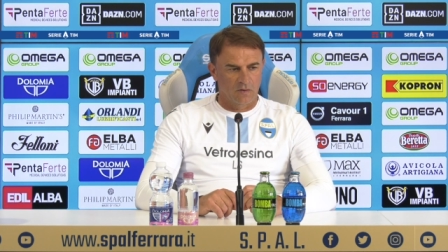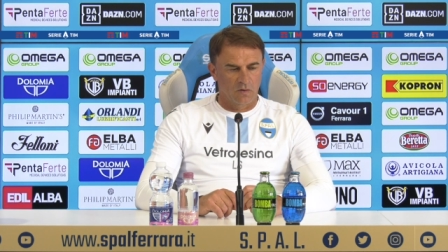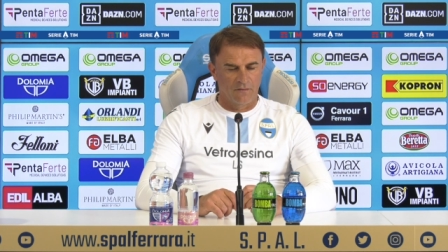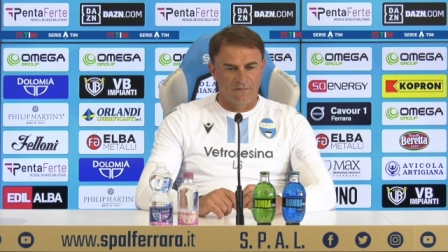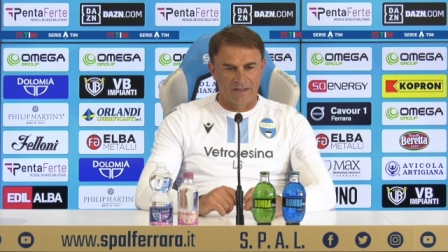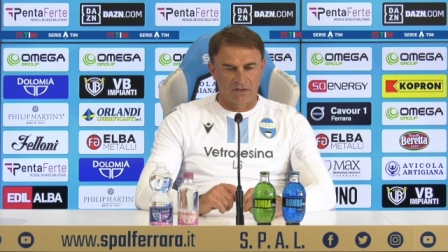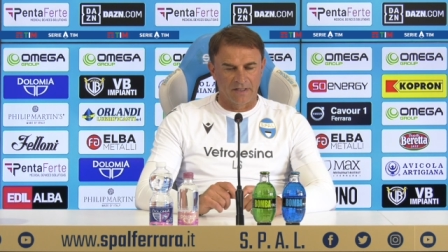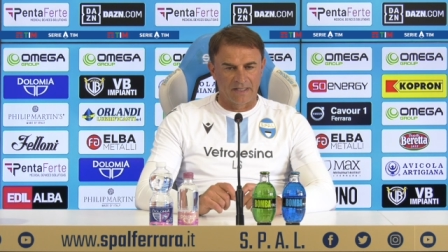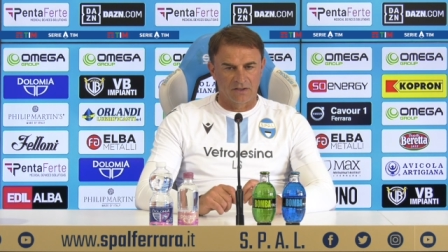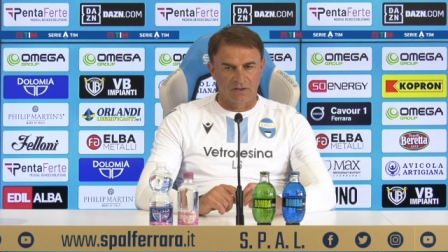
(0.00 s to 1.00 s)
col fatto
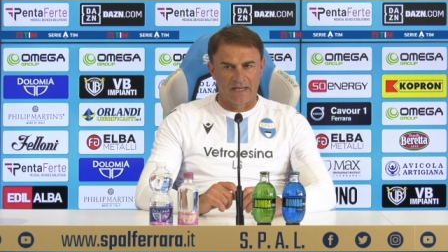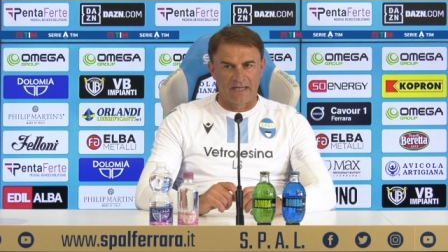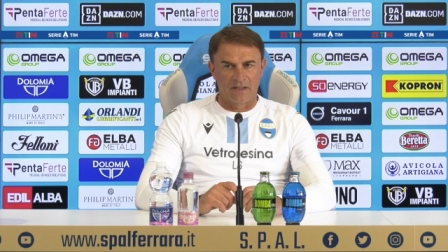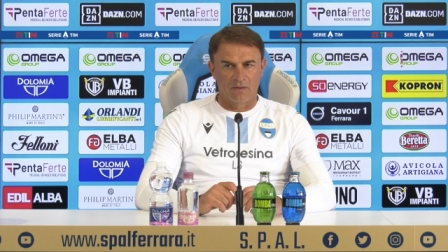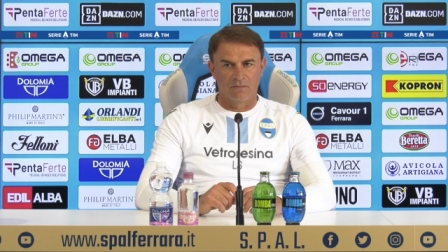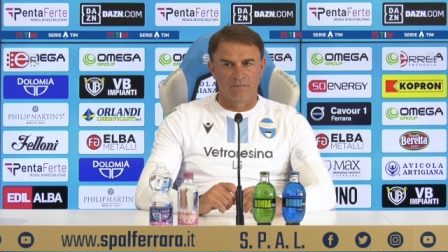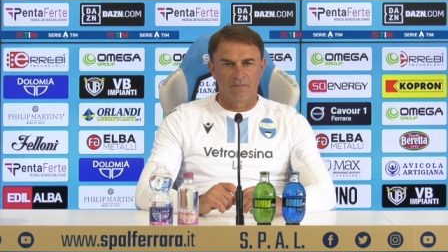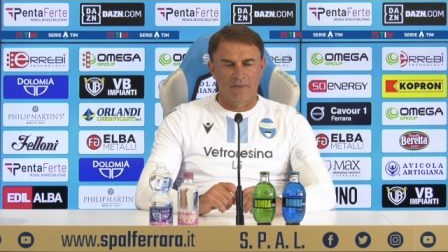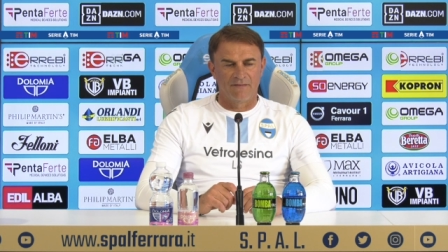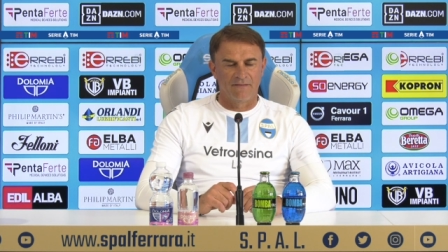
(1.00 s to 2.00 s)
dei nazionali
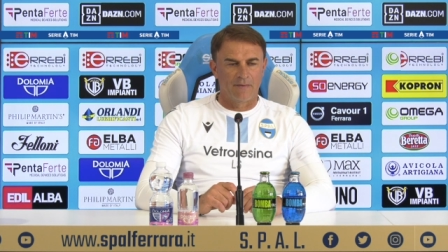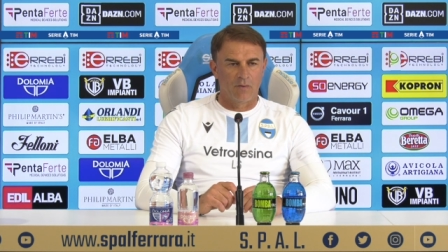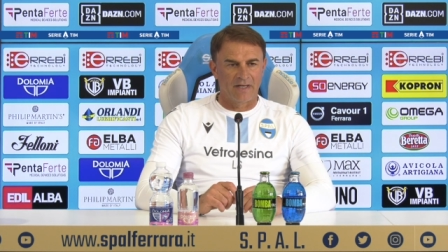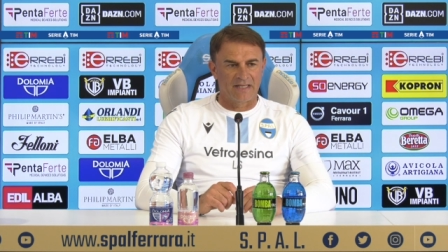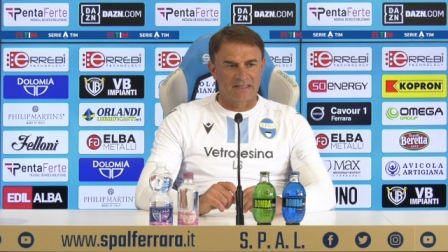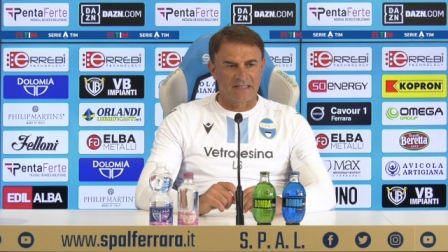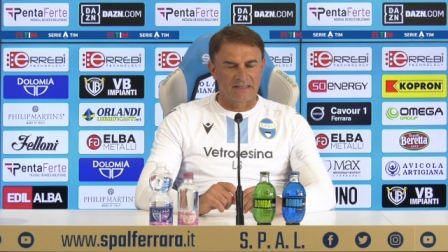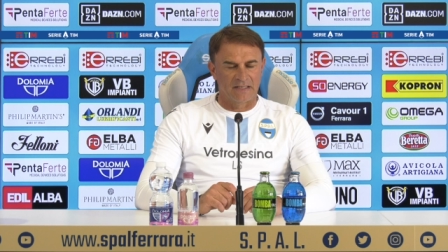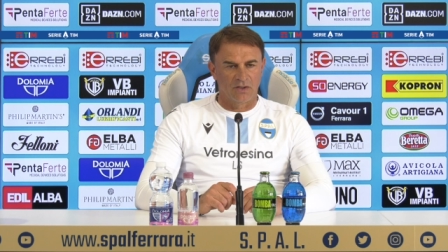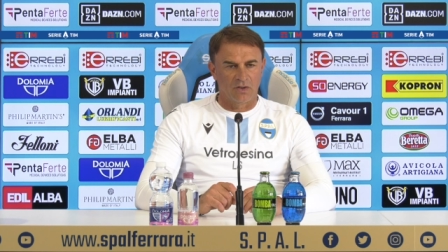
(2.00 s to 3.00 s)
avevamo qualche
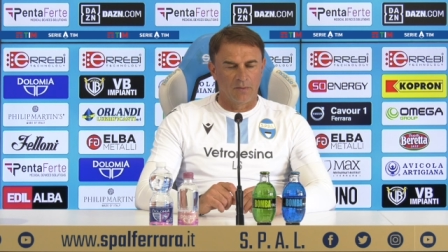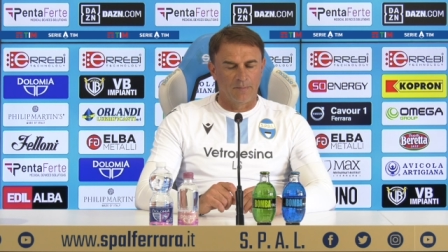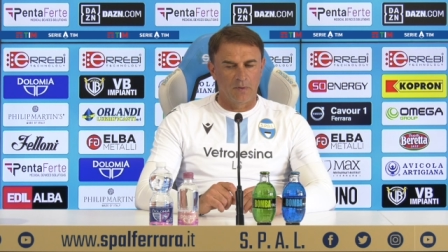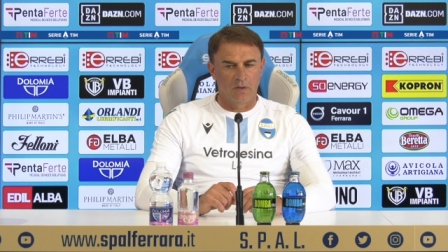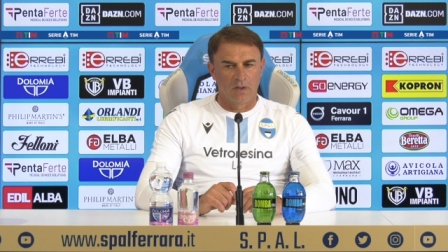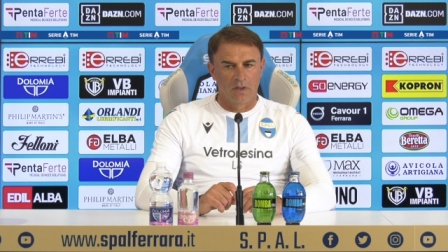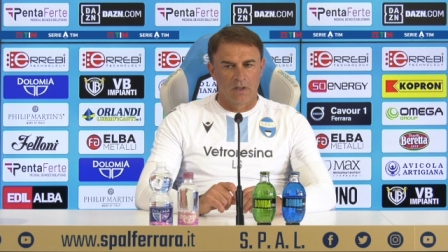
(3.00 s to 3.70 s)
assenza di troppo,